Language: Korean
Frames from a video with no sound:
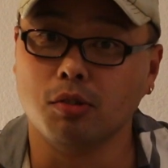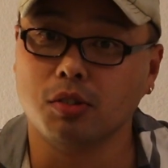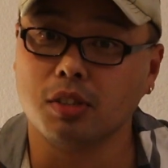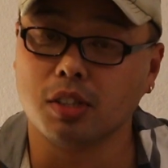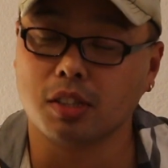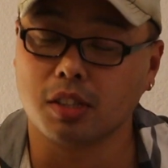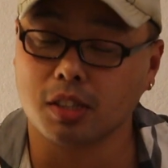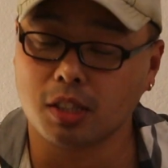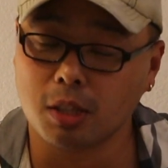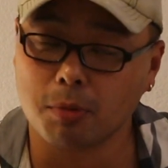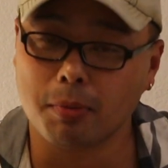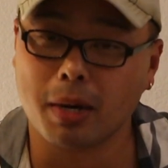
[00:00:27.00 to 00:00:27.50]

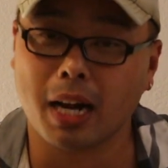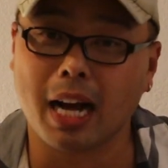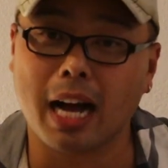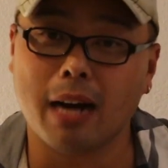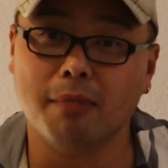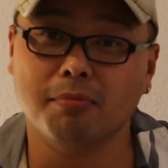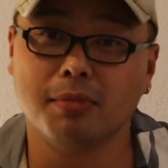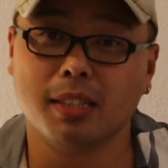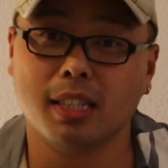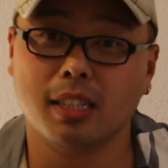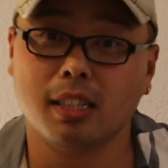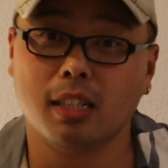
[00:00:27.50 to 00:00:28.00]
주셔서 정말
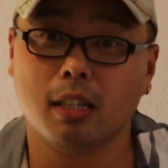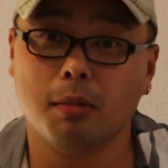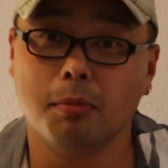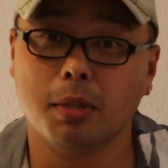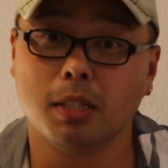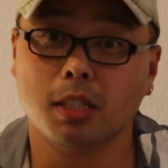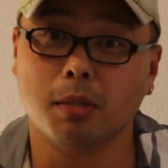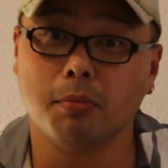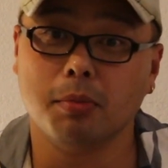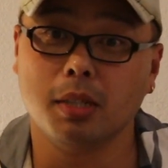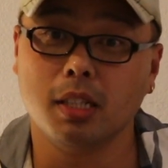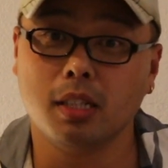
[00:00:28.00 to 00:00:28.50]

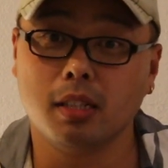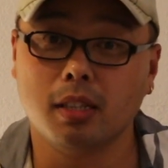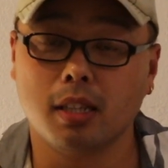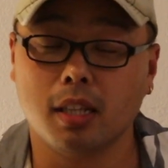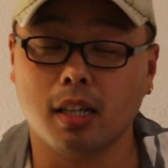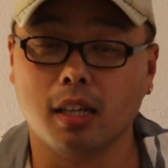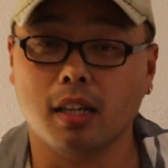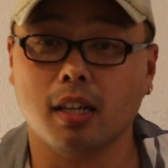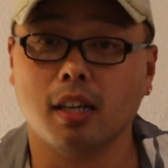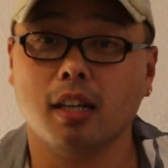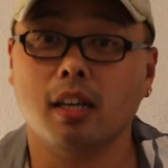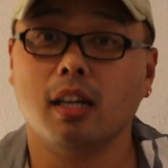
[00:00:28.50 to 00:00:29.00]
감사드리면서
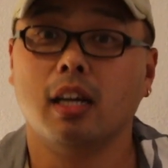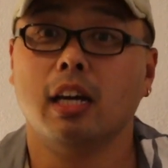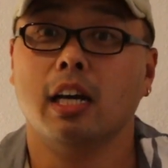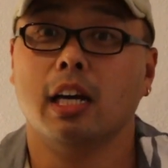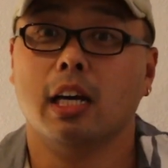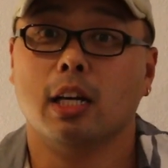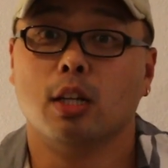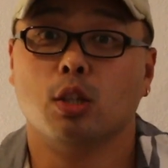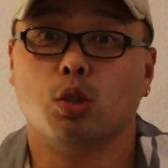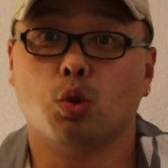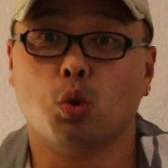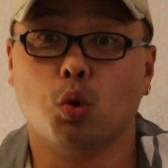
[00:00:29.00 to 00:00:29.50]
밑에
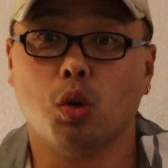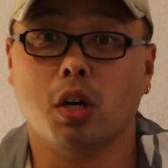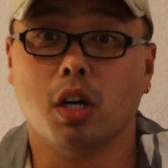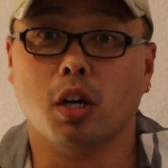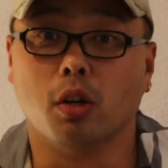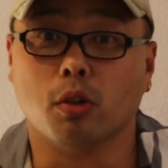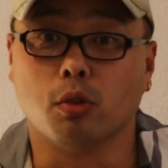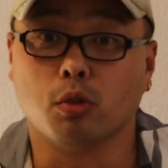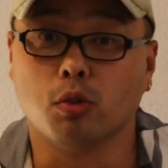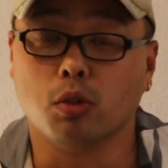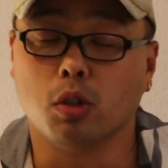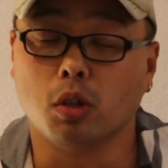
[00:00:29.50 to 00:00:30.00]

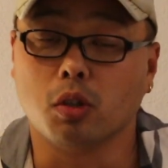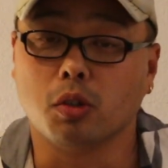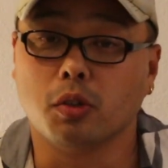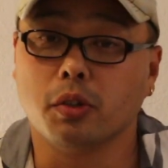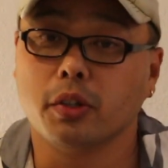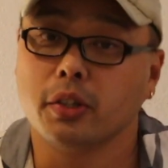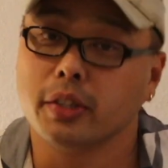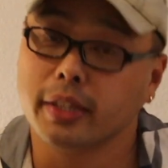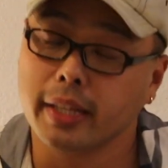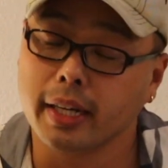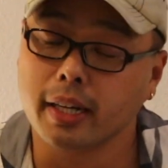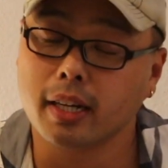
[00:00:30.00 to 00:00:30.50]
좋아요, 구독,
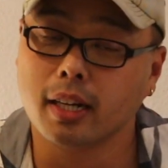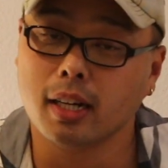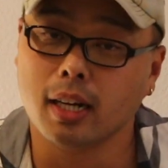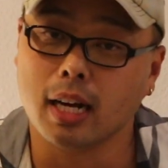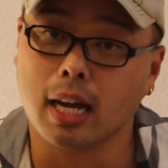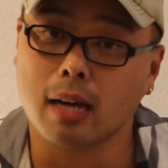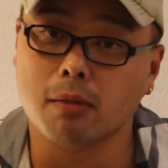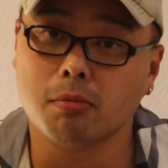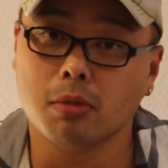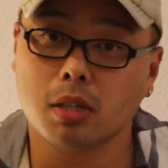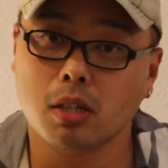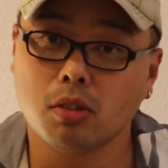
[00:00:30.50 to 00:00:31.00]
그리고 댓글
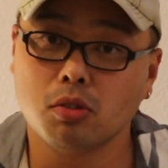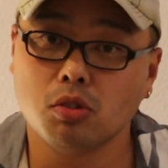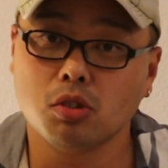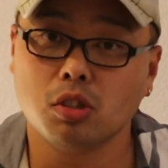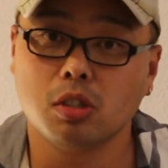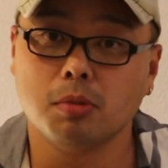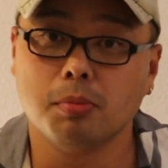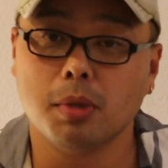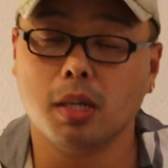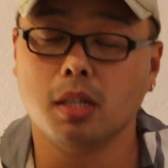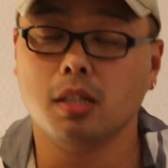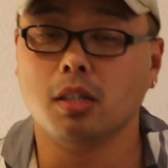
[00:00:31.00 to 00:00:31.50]

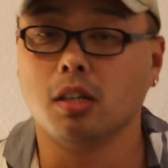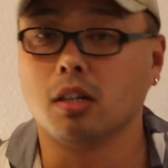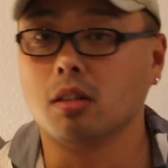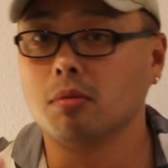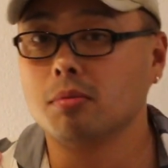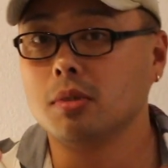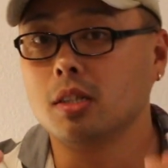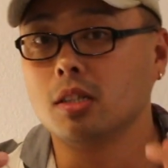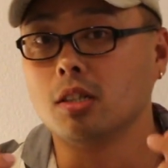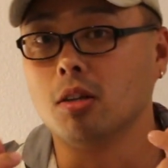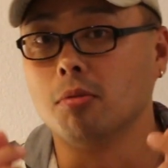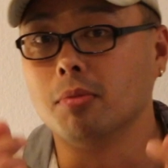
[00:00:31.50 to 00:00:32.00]
남겨주시면
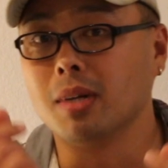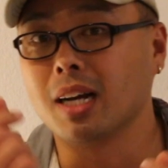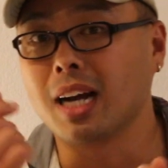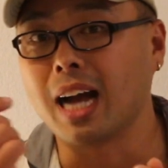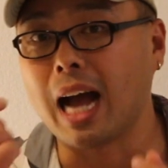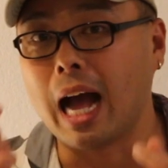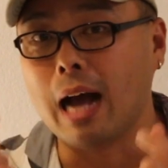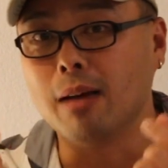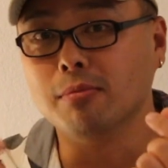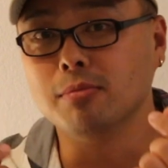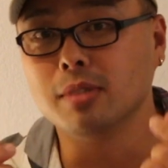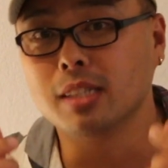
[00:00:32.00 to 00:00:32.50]
여러분들 너무나
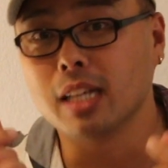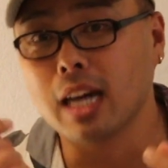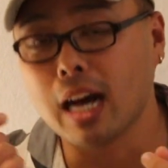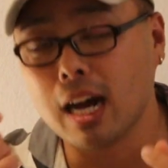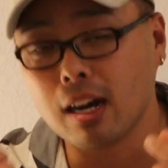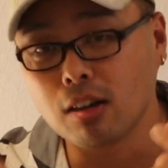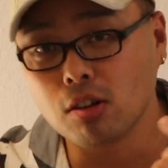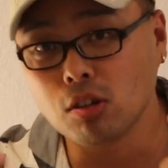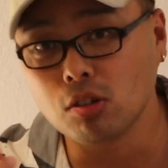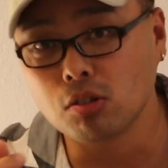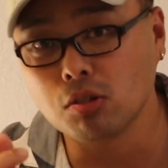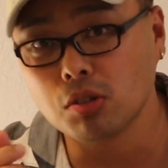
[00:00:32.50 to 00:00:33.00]

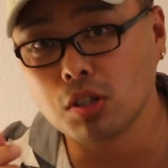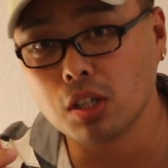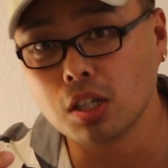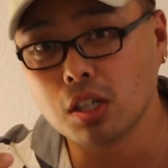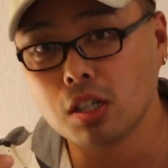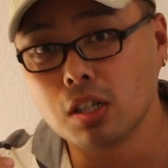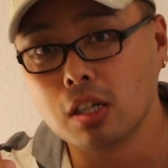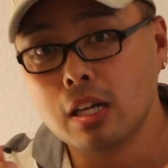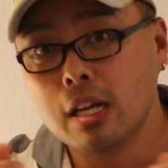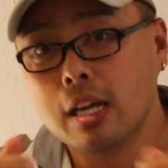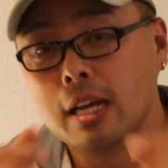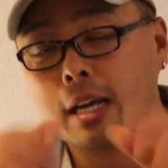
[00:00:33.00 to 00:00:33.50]

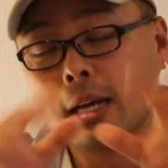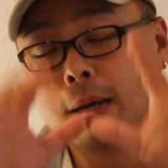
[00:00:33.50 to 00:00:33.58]
감사하겠고요.